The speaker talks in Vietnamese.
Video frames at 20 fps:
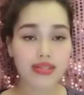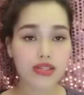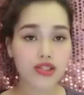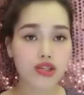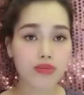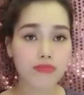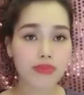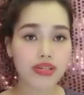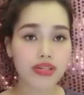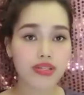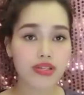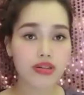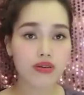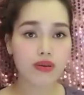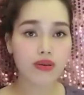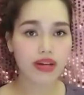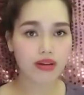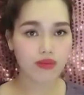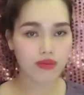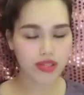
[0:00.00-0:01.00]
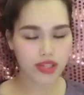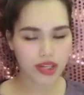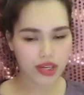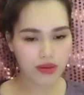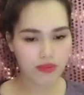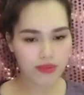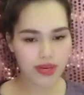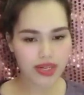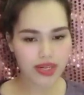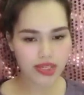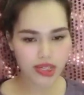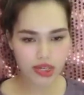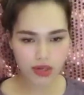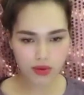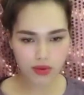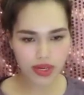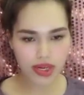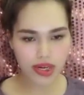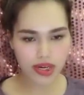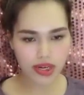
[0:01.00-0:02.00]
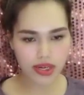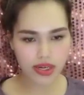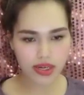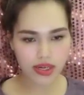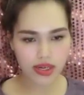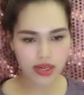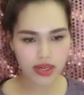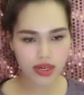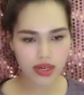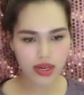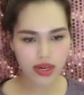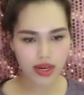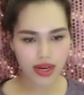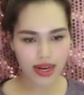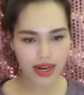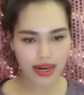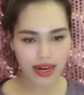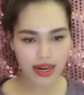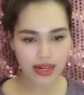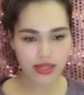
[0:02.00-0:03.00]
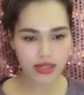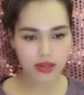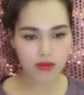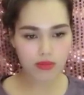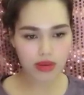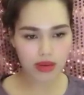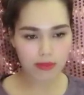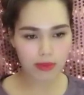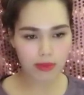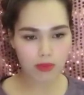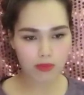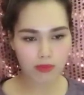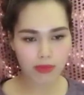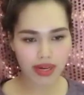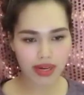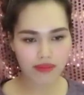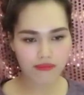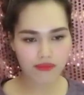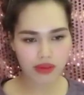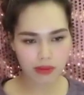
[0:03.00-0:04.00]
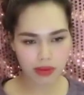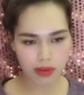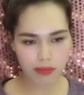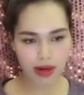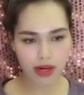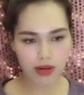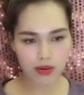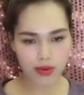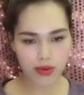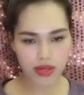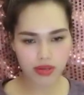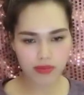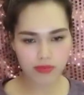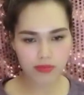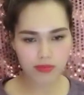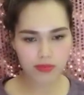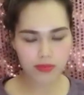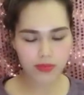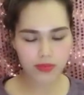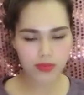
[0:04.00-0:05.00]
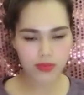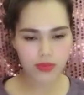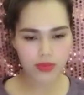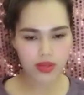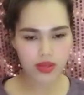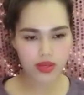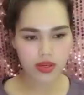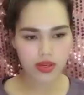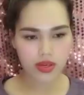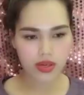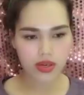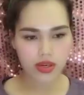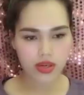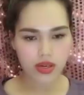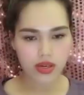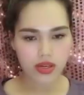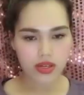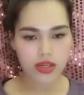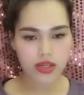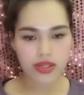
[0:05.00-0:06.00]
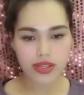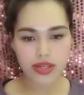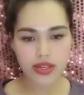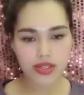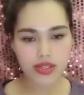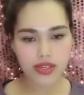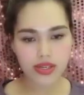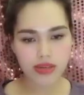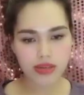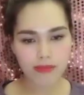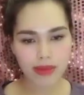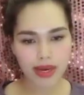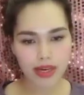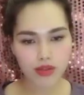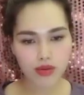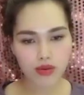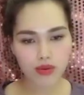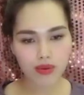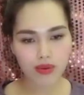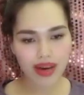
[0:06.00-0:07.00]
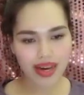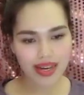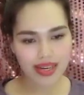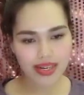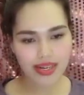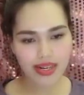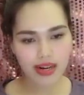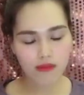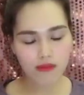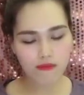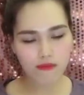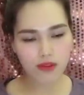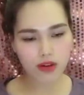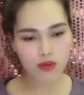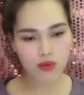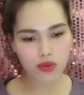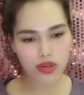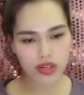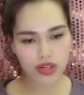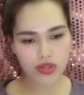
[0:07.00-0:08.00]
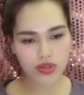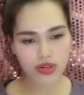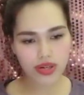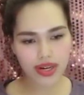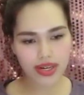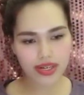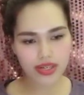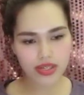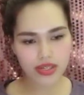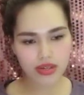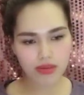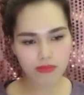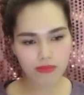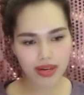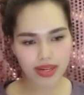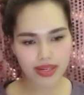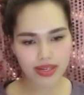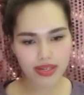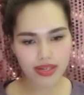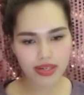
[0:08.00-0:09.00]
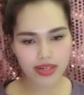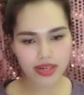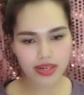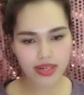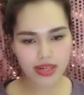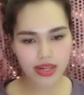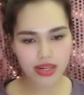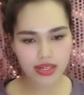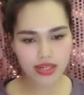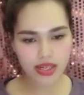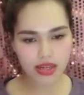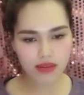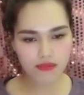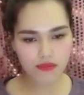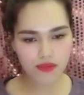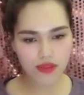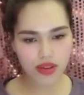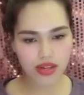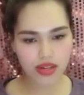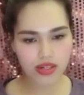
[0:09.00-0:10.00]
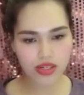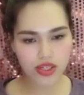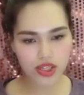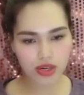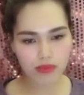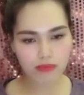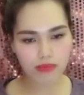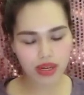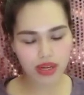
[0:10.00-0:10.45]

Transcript: Bác sĩ cho biết sức khỏe của chị lúc này rất nguy kịch, khả năng sống là mong manh vì bị băng huyết. Nhìn thấy chị, mẹ tôi òa lên khóc và quỵ xuống cạnh giường bệnh khiến các nhân viên